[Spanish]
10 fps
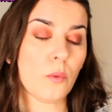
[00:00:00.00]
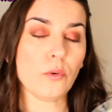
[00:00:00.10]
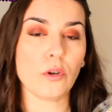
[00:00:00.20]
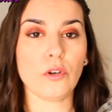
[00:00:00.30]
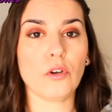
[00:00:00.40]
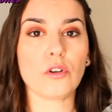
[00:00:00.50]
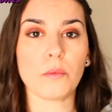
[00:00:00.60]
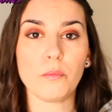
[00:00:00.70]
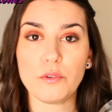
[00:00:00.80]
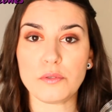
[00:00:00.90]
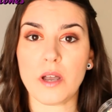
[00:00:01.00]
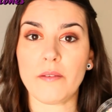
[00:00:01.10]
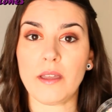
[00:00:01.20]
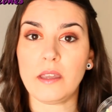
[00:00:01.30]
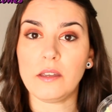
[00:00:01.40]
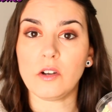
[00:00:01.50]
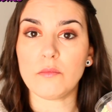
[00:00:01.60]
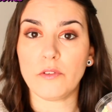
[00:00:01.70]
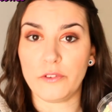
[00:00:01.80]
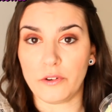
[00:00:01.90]
Es un olor muy suave y
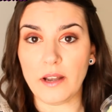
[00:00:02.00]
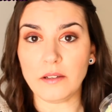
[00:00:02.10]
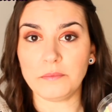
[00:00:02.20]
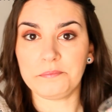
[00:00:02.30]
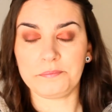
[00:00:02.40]
como floral.